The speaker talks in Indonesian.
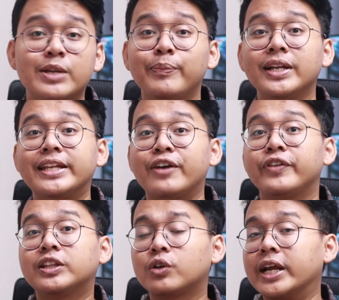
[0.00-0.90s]
Simpelnya
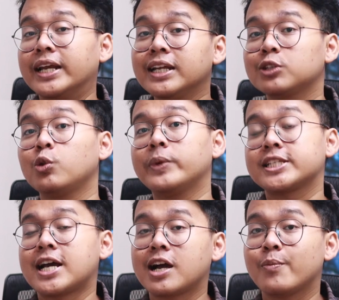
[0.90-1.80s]
fitur ini itu
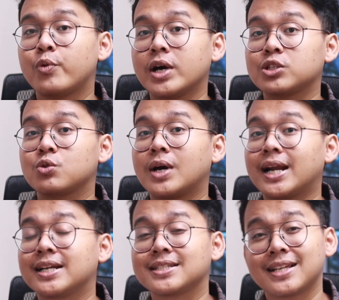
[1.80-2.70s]
bisa ngebuat
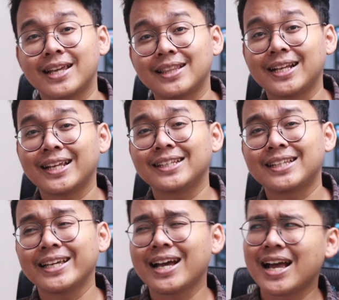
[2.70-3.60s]
suara di sekitar
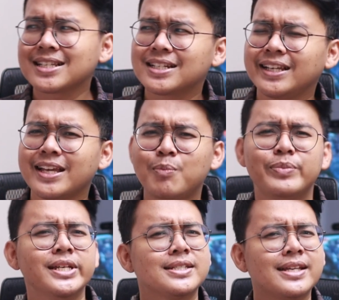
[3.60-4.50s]
kita yang aslinya
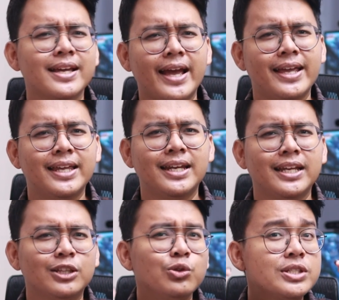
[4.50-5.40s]
bising kayak
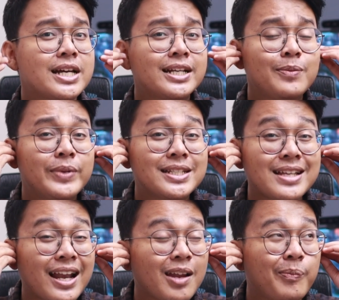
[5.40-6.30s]
gini itu jadi
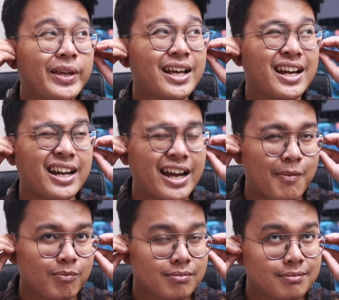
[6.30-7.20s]
bisa lebih
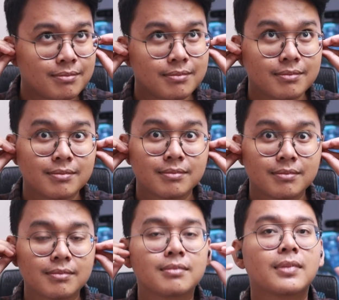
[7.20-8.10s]
keredam
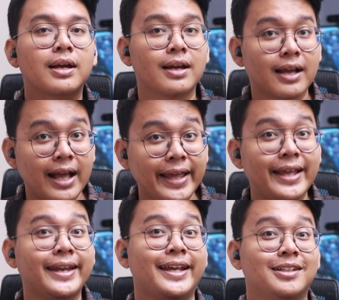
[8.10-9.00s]

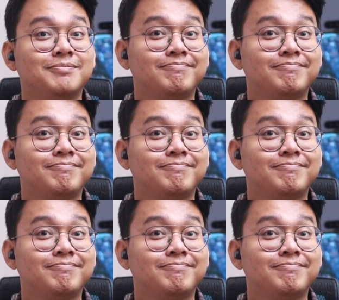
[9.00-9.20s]
kayak gini.